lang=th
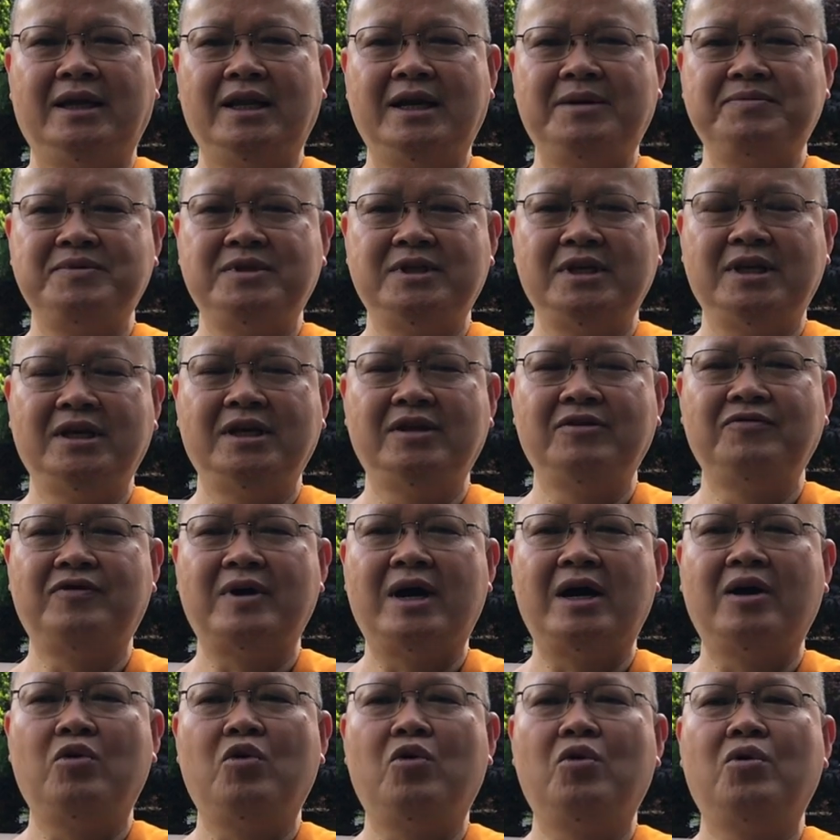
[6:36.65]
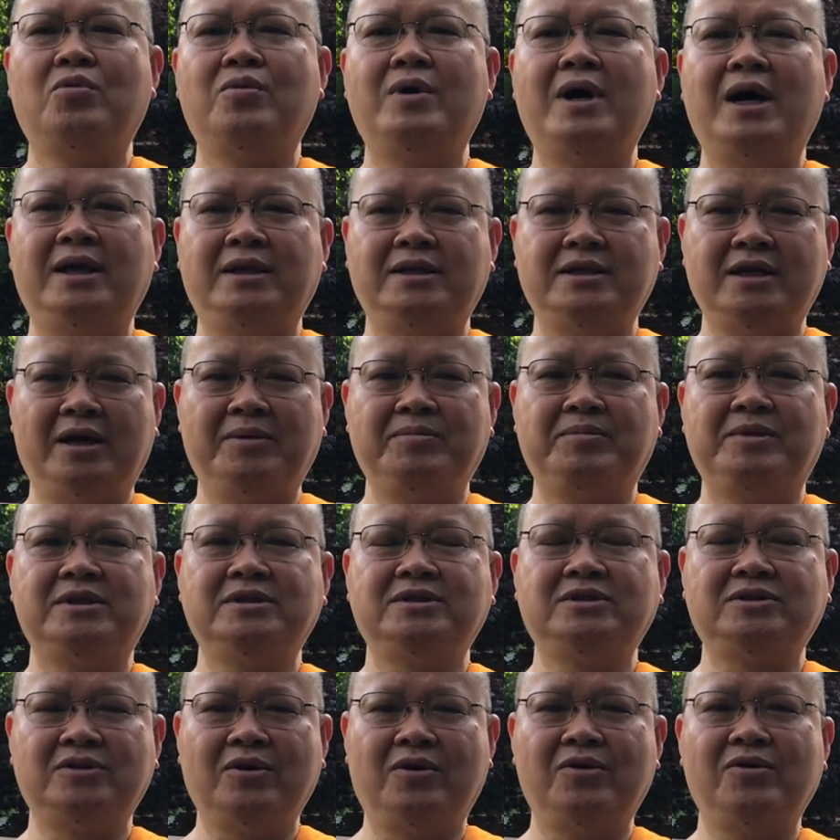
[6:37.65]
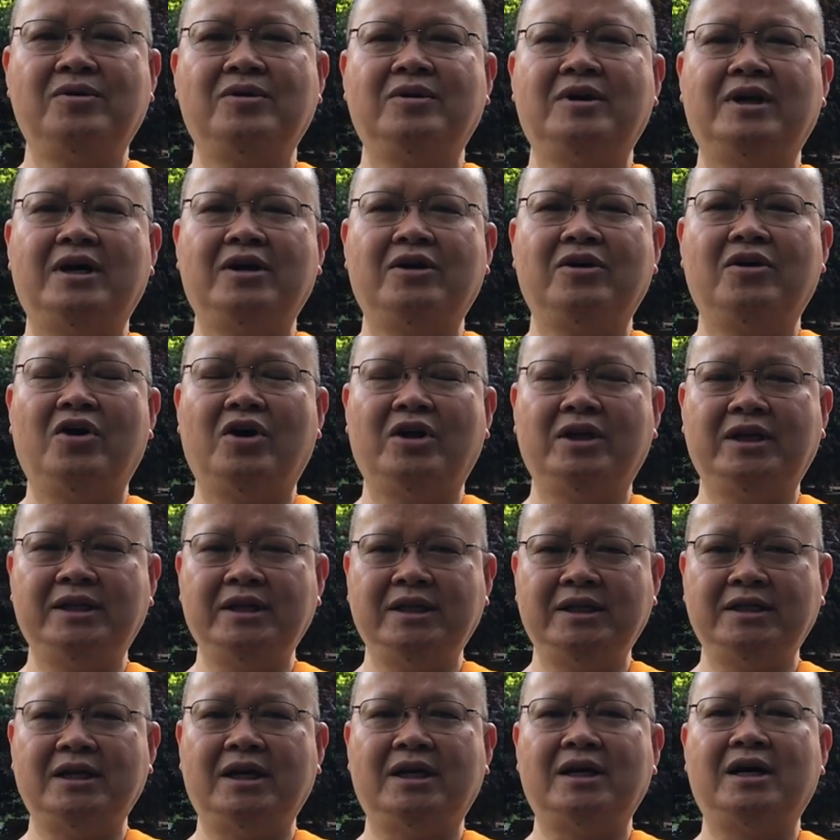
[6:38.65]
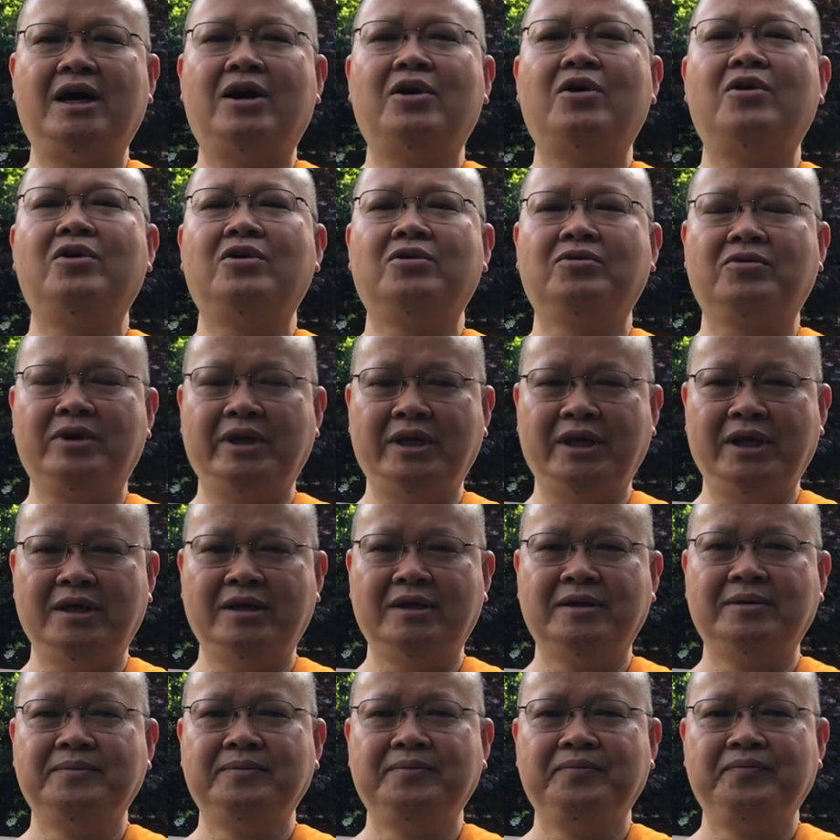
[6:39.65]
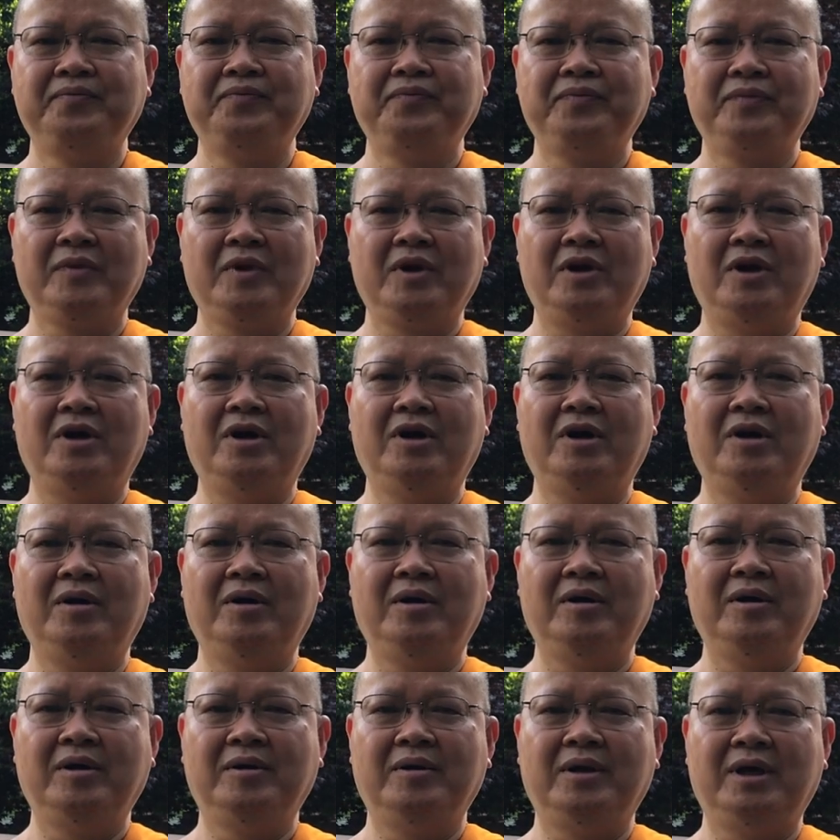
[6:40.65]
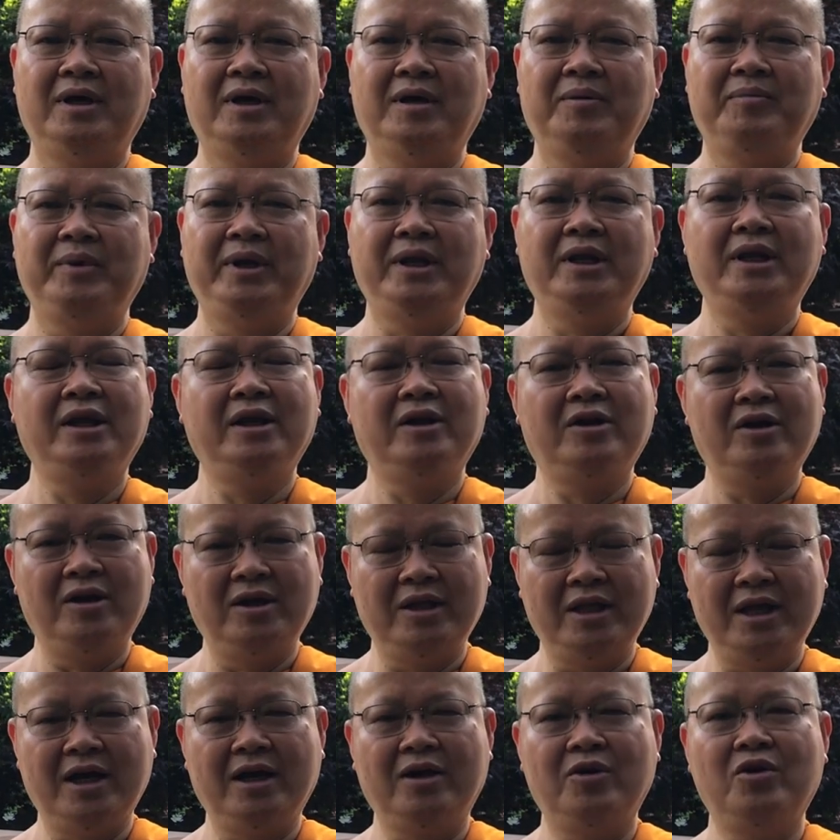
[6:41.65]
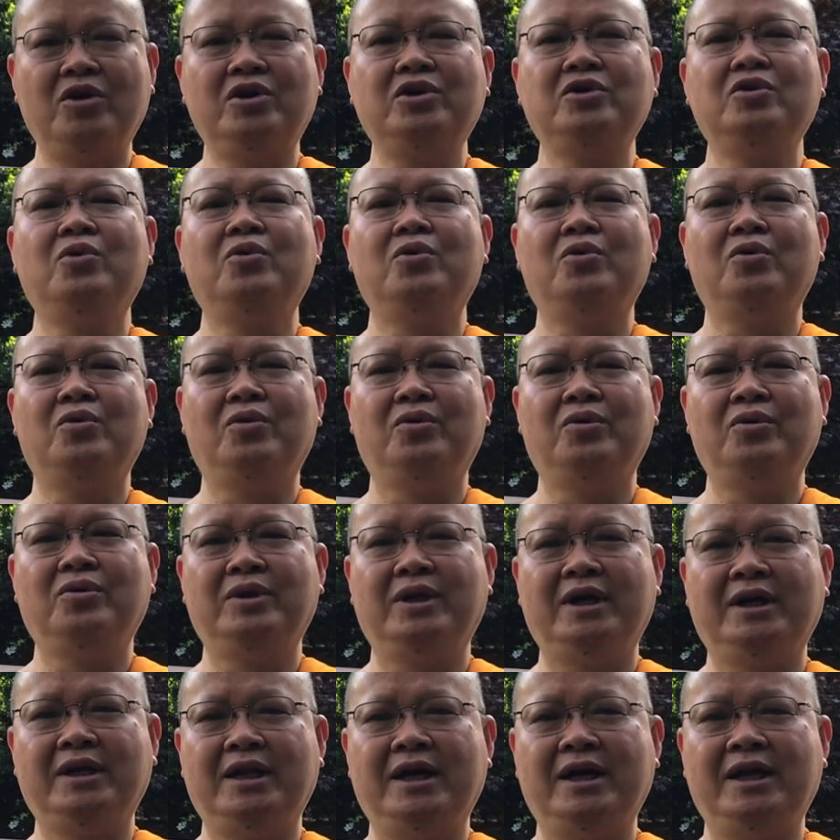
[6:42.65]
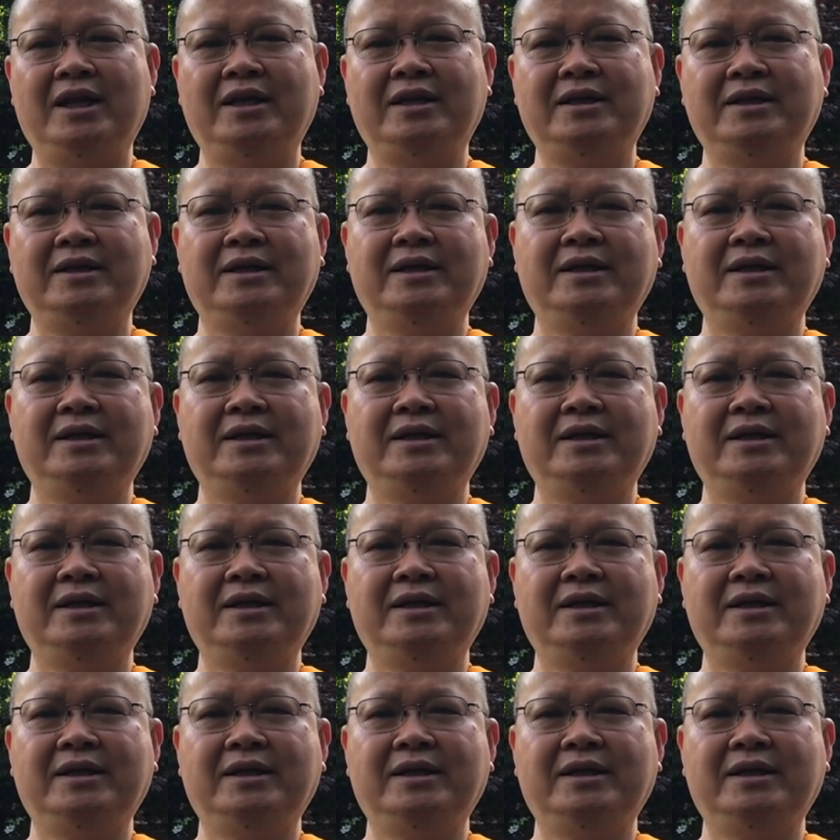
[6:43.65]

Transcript: รับศีลฟังโอวาทจากพระสงฆ์แล้วก่อนที่จะเข้าห้องเรียน ก็ปีนี้ก็ยังงดอยู่ ดังนั้น